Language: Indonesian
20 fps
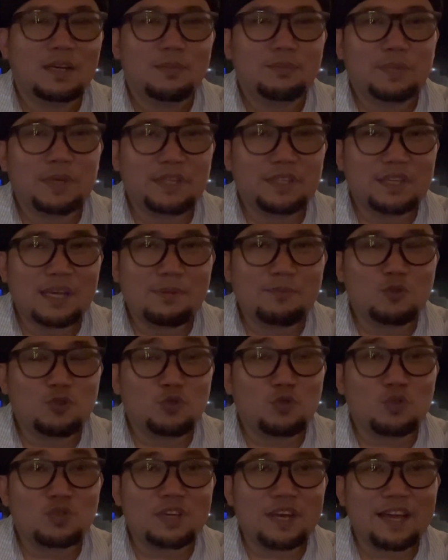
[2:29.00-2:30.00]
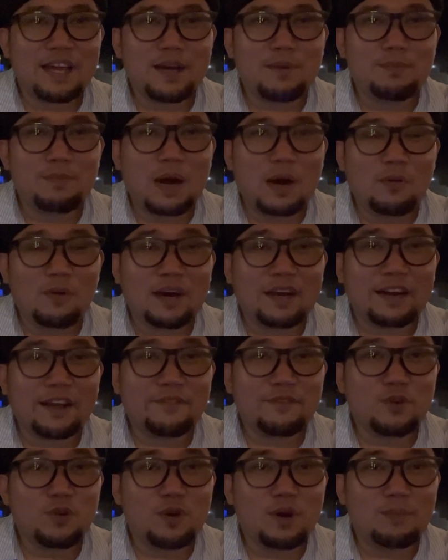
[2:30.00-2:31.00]
pinjam untuk saya bawa
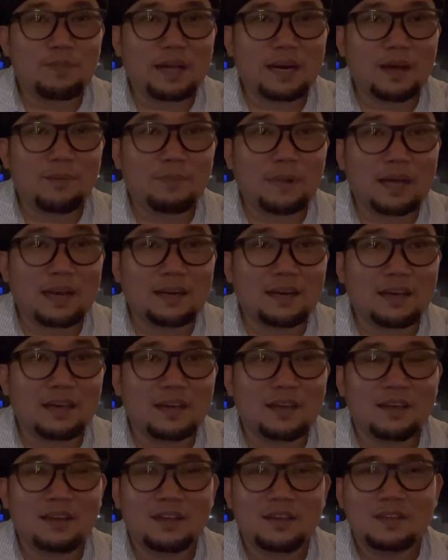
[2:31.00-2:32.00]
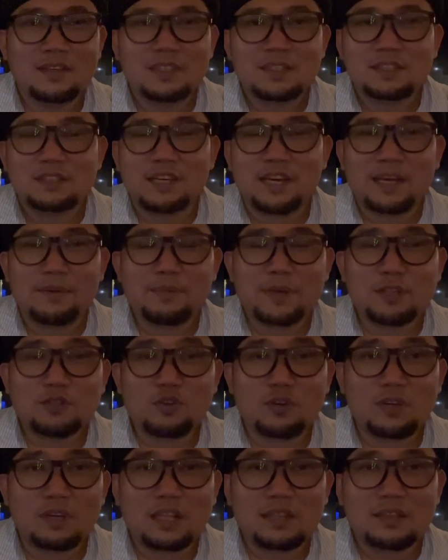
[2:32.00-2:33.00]
review kemana-mana saya
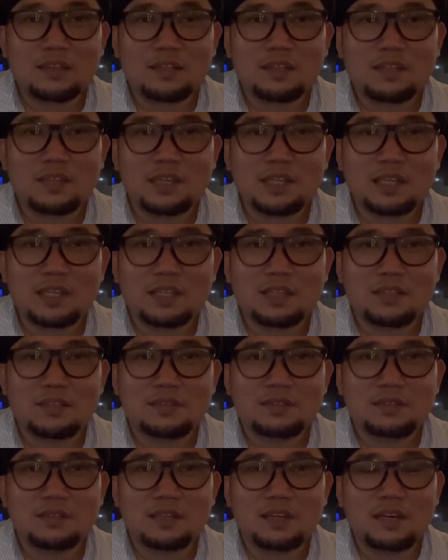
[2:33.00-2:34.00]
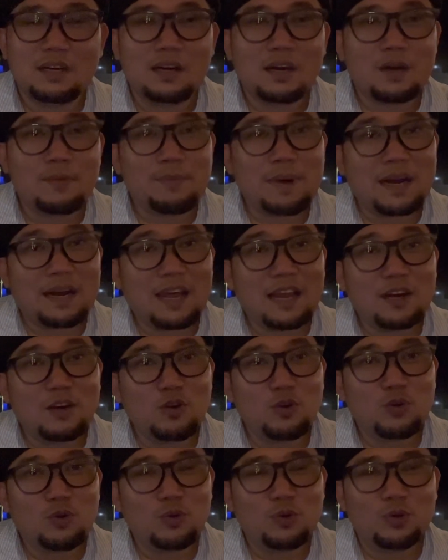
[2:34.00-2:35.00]
besok nanti uh, ke
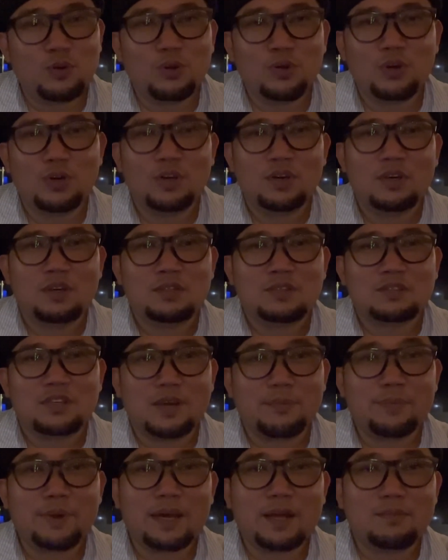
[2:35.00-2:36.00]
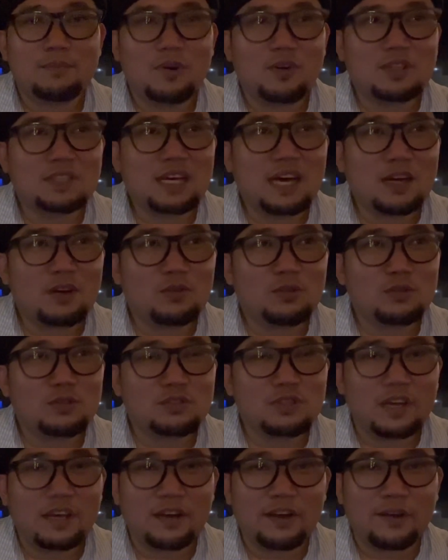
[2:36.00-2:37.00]
Manado saya pengen bawa sarung
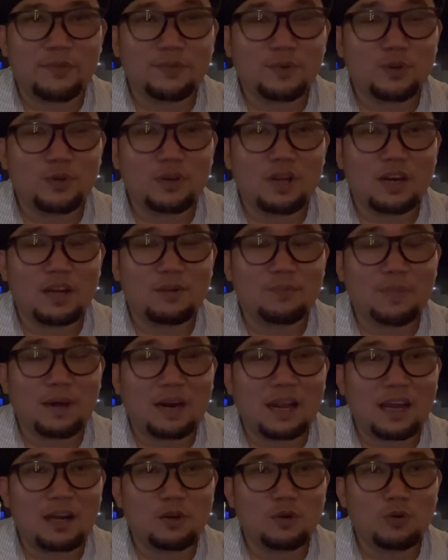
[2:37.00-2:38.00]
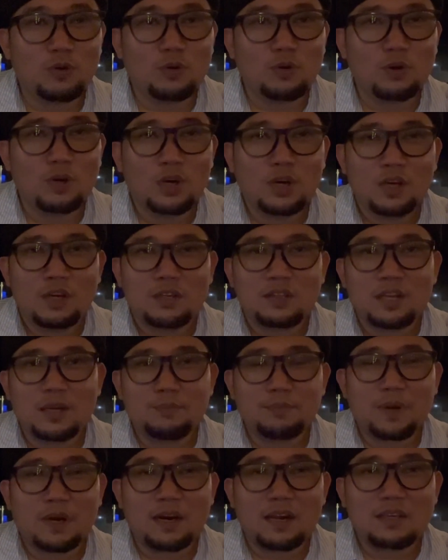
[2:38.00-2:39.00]
tuh saya review dari Manado
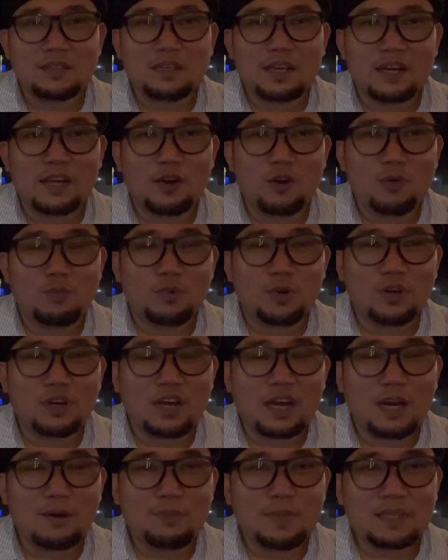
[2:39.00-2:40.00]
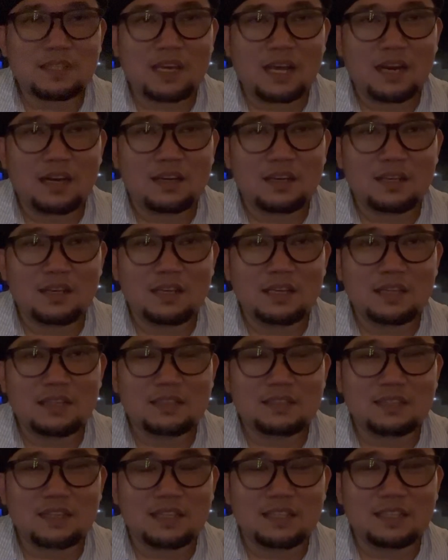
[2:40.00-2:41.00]
dan pernah saya ngobrol dengan Mas
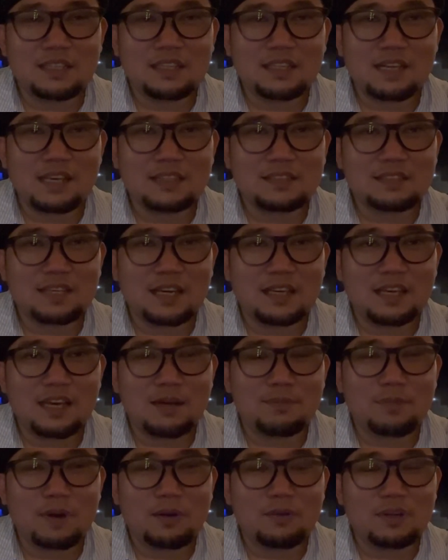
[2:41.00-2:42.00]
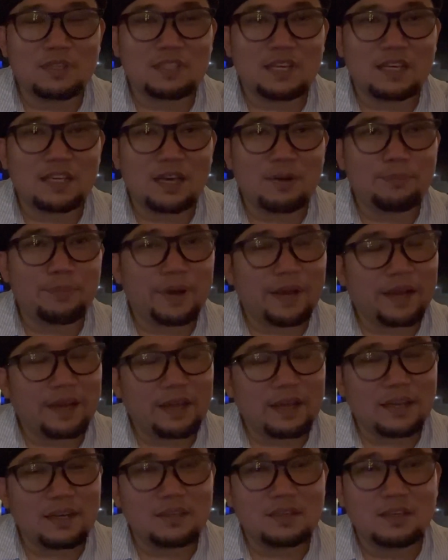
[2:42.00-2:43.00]
Aldi keinginan saya bahwa saya
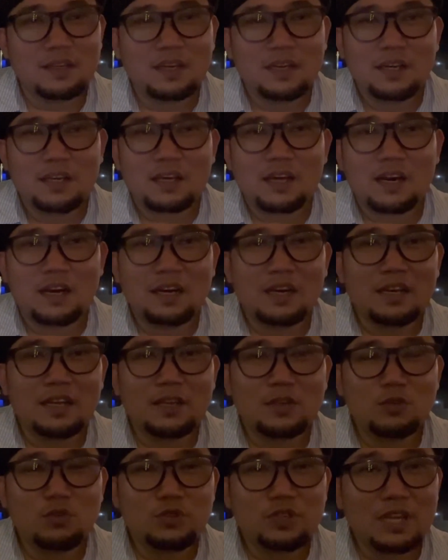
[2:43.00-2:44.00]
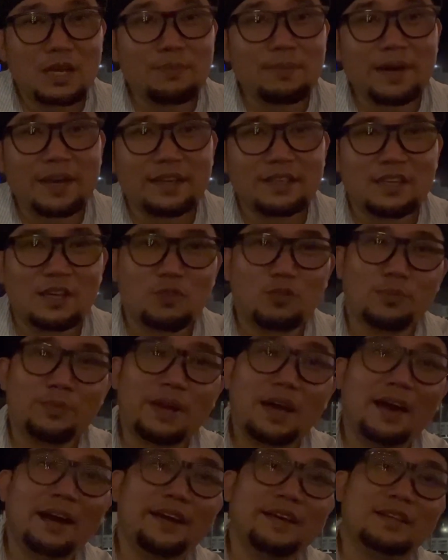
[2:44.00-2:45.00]
pengen keliling dunia pakai sarung
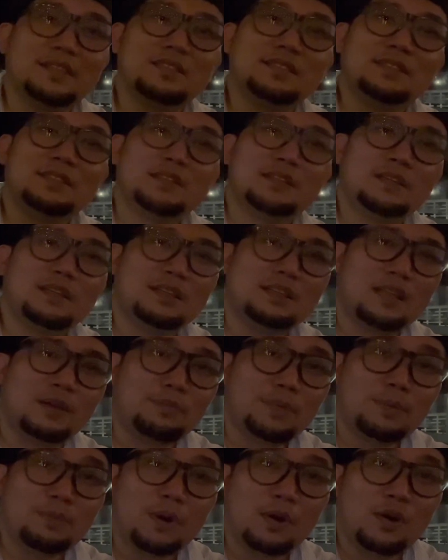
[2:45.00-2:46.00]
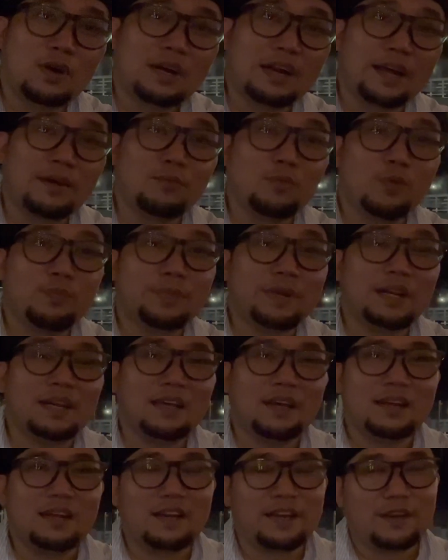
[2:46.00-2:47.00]
BAS tapi bawa naik mobil
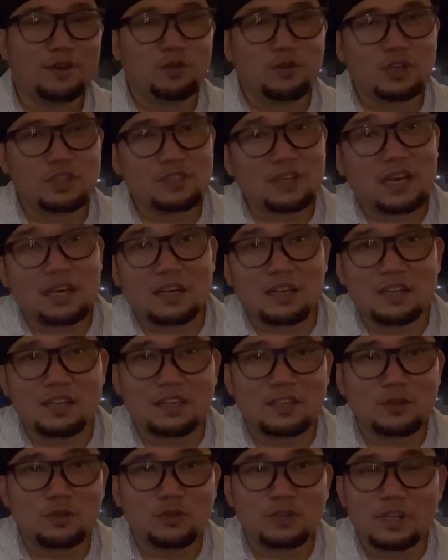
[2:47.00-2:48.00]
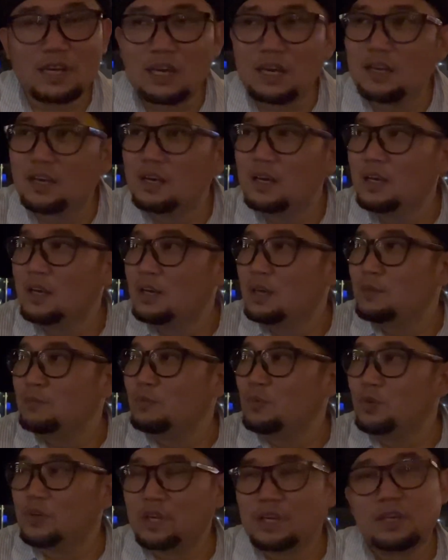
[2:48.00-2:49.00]
ya dari Indonesia keliling dunia
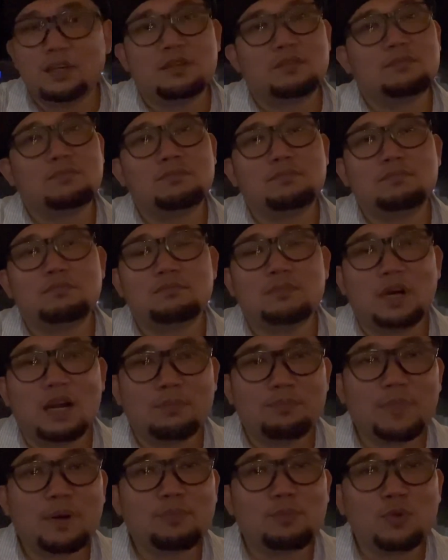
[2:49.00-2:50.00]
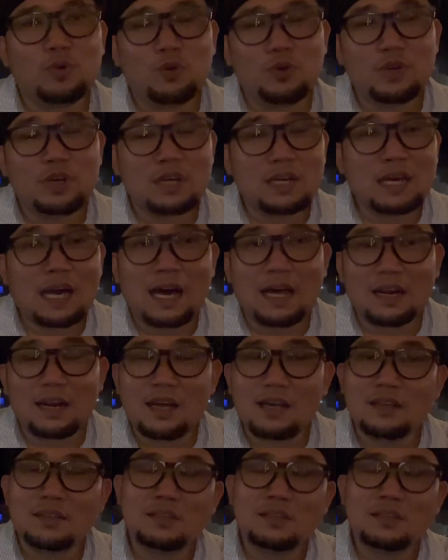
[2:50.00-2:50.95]
mungkin berapa puluh negara